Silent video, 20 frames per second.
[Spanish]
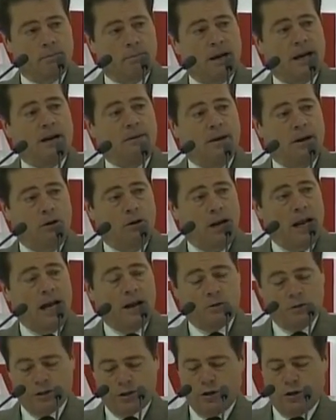para
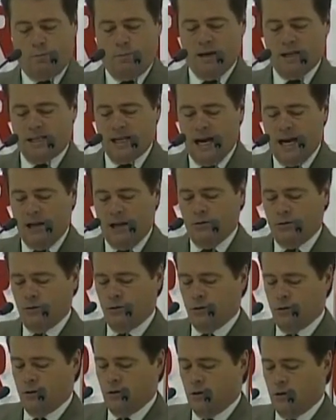valorar nuestro pasado
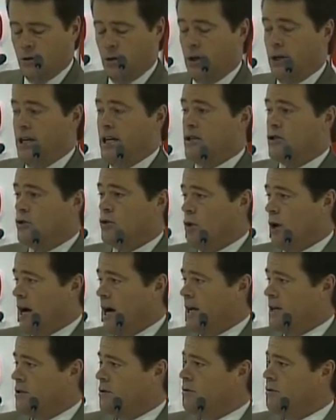y en su
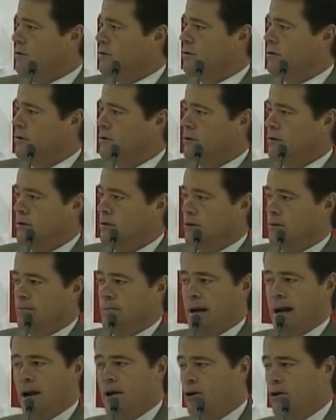caso
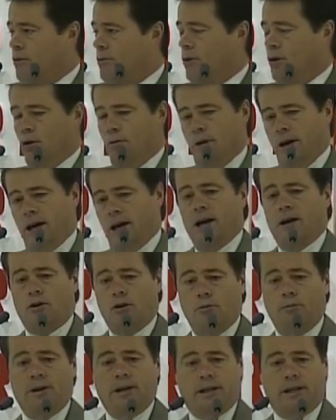para no volver a
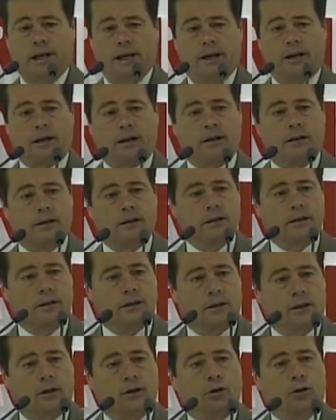
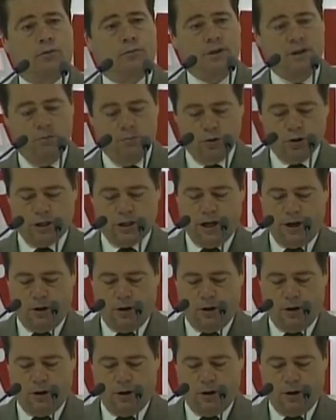cometer los mismos